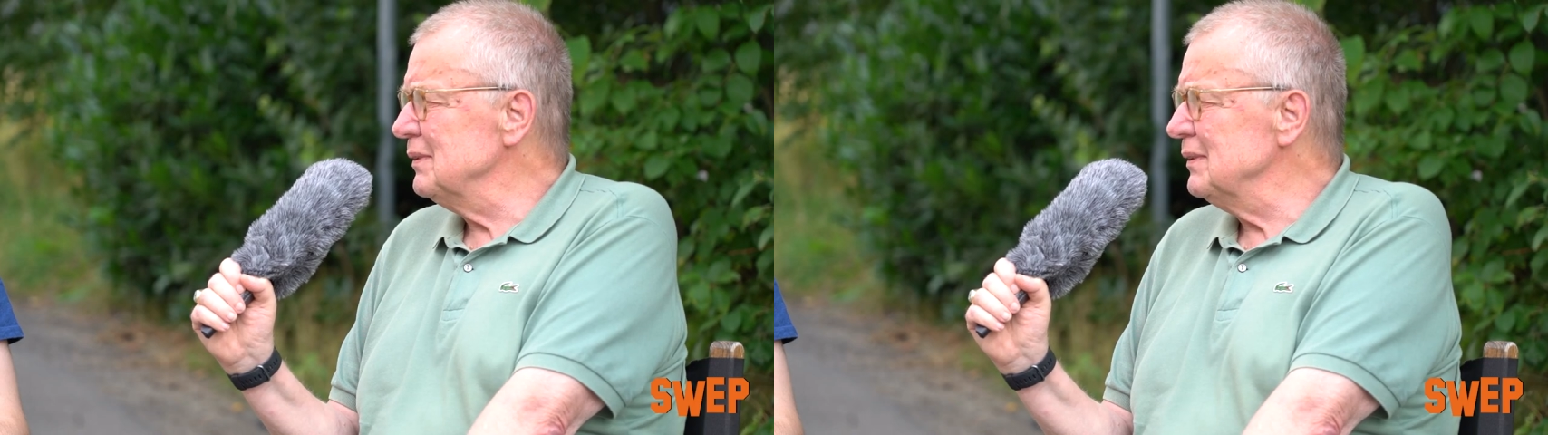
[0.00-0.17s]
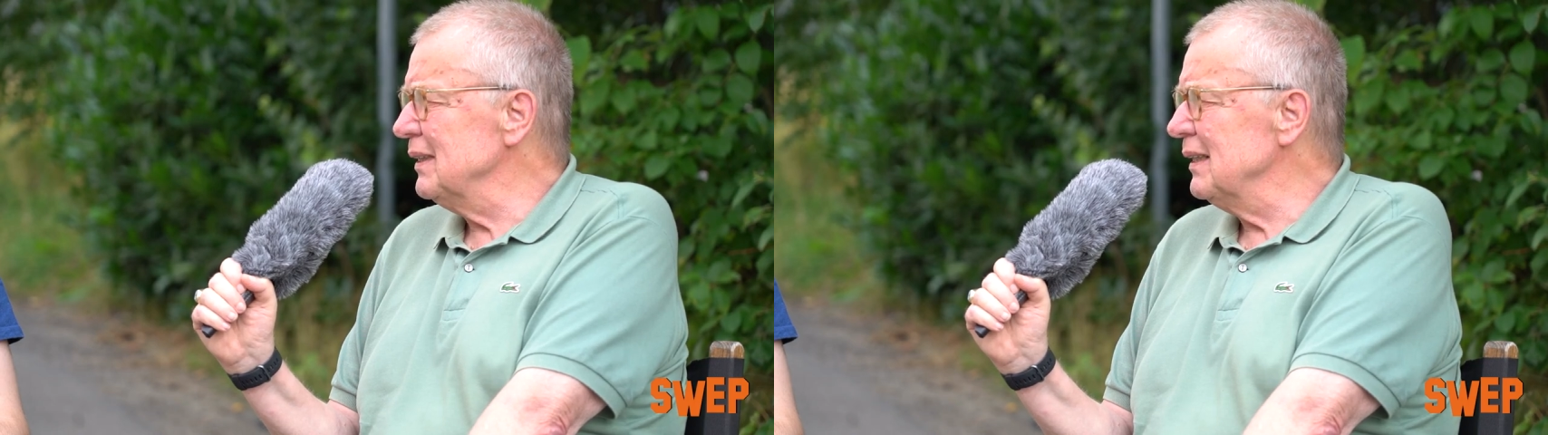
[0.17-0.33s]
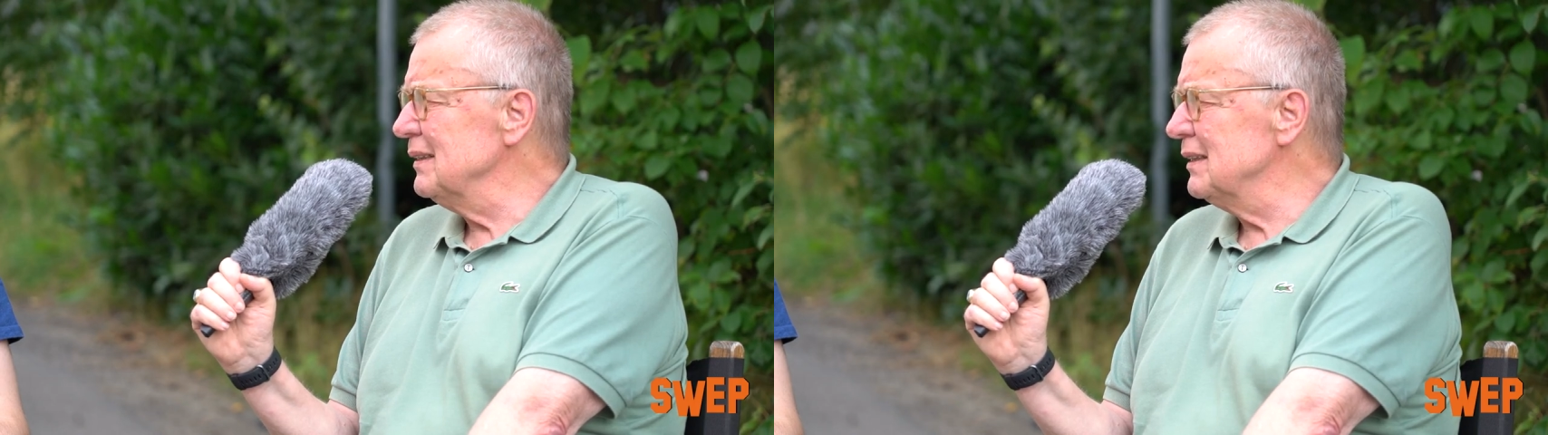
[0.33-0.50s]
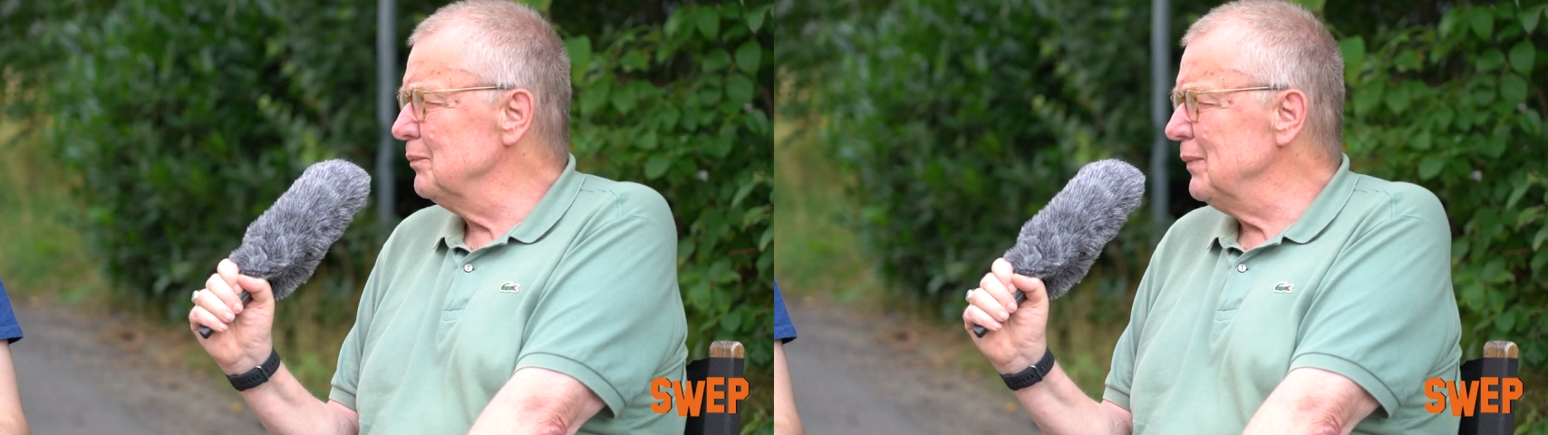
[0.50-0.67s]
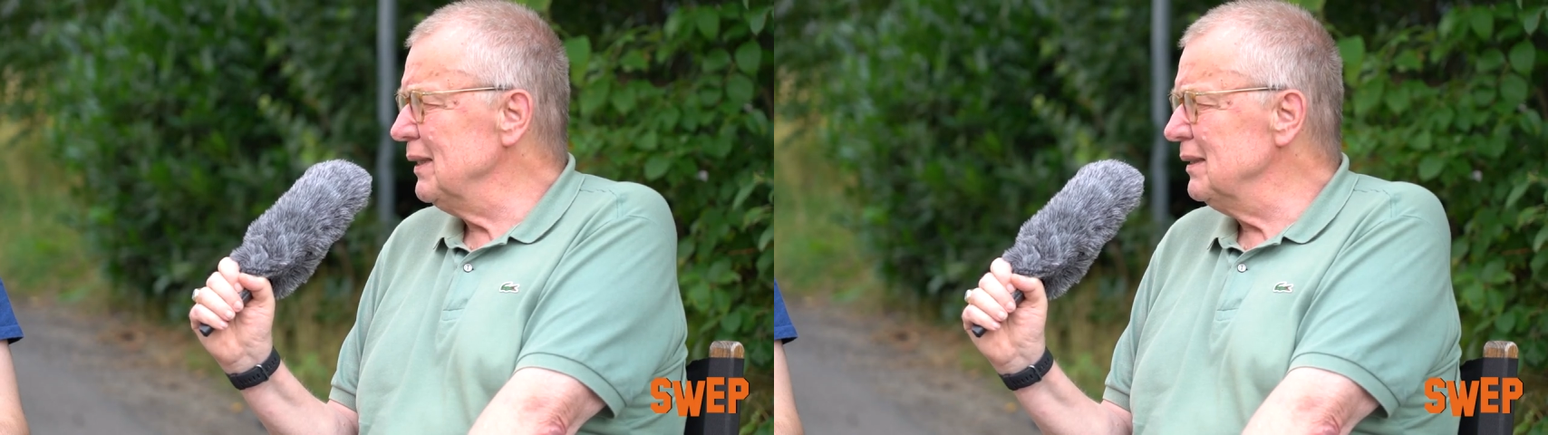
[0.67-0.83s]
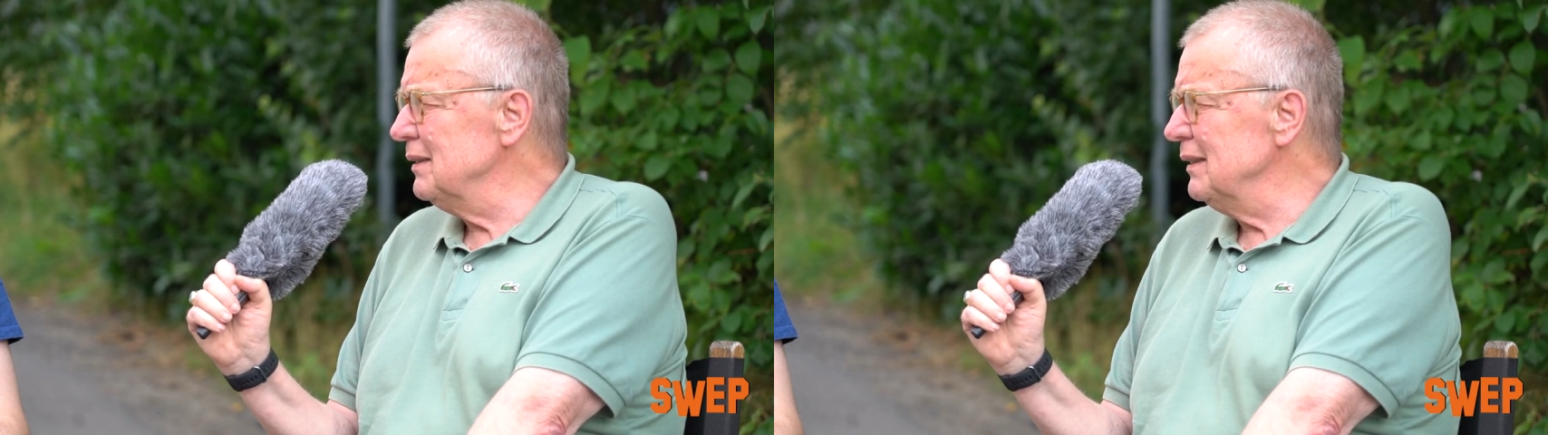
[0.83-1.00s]
eine ganze
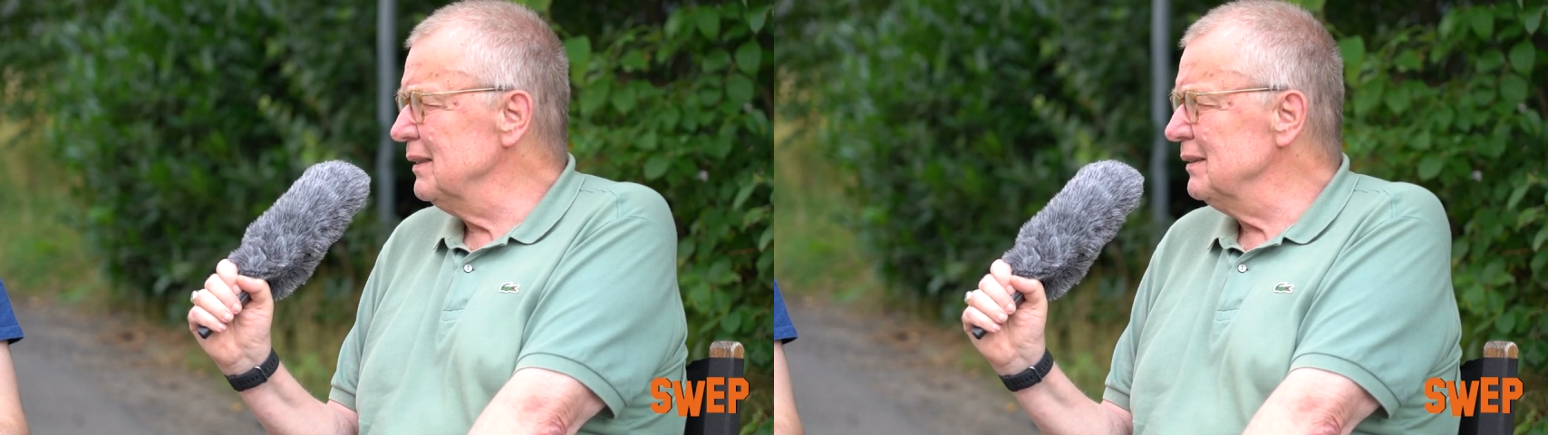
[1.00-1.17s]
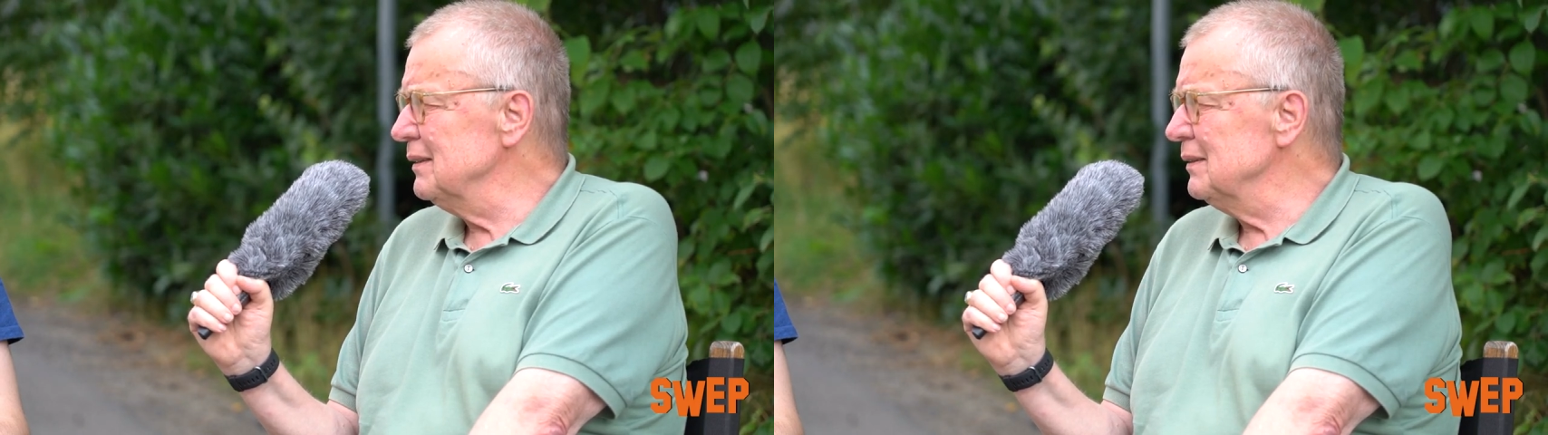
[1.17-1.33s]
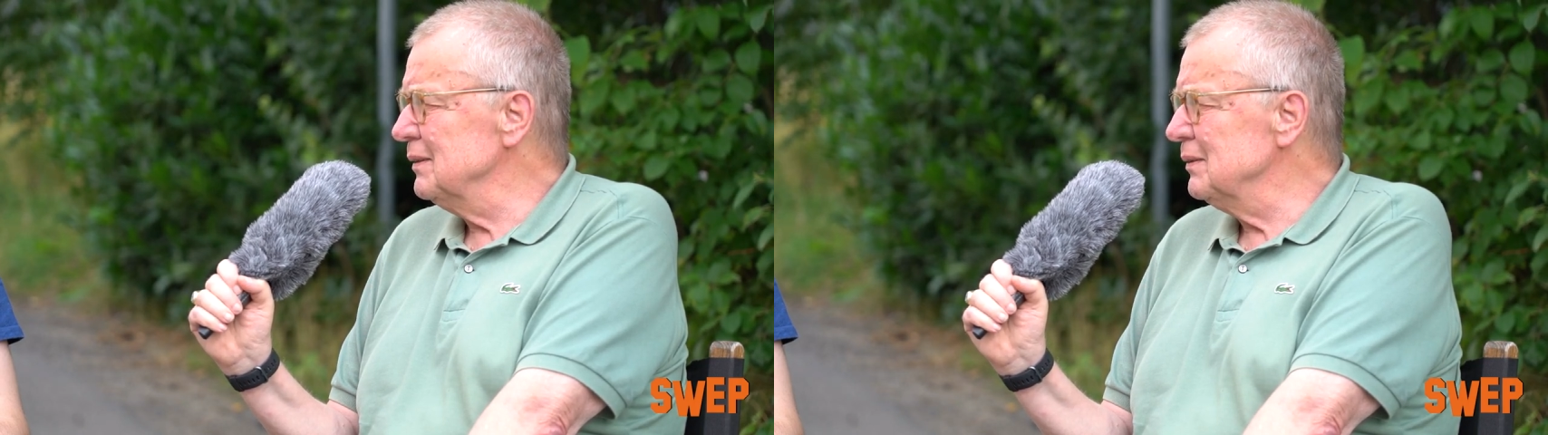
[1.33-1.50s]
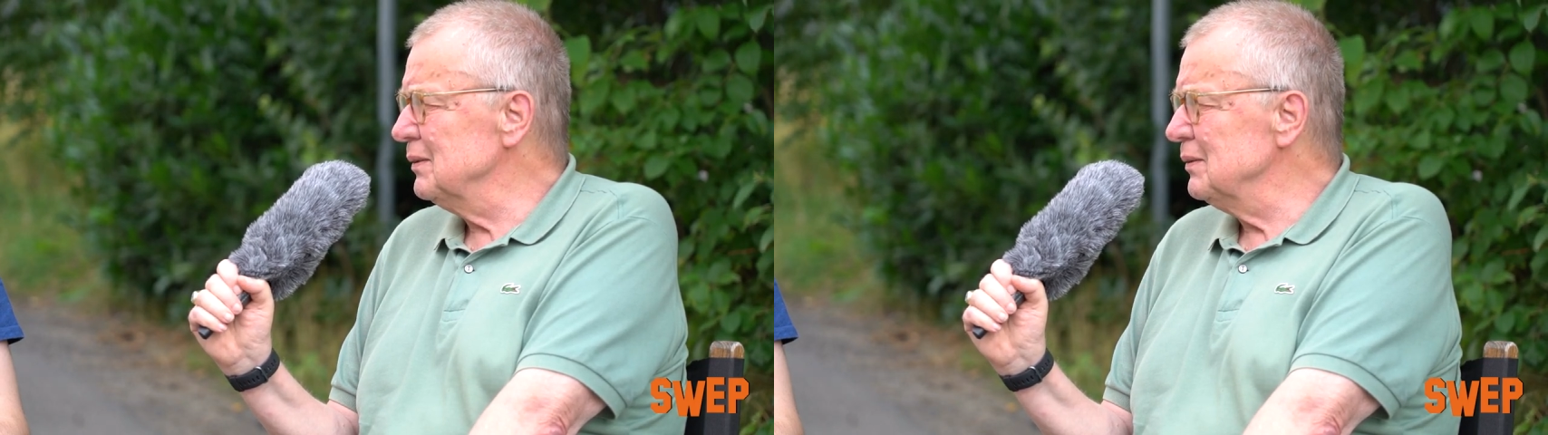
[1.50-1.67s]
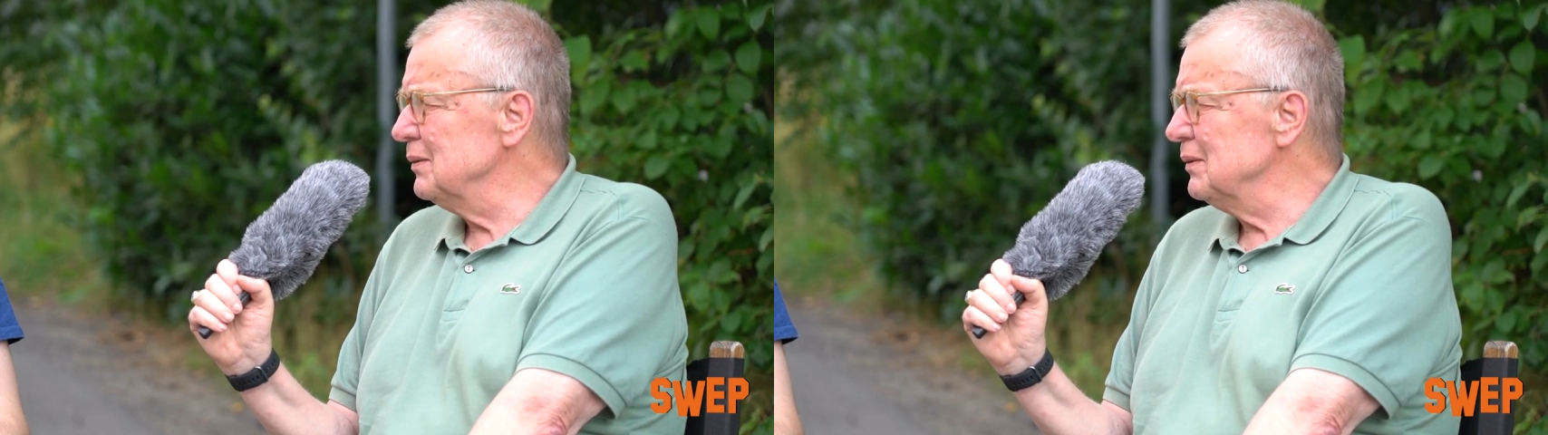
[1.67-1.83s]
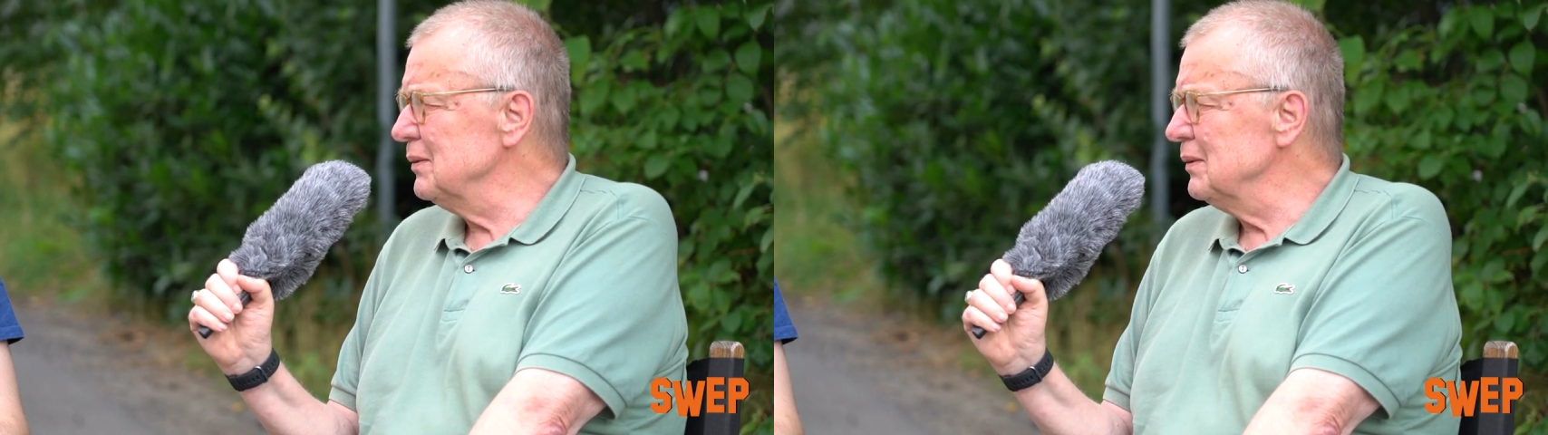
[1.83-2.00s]
Menge Dinge
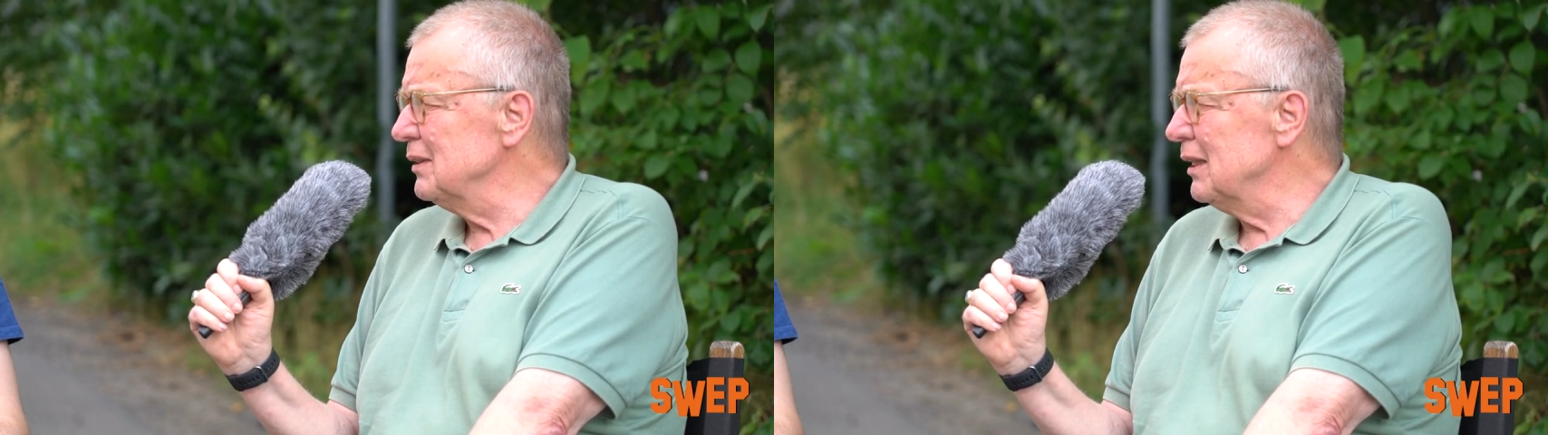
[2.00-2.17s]
äh,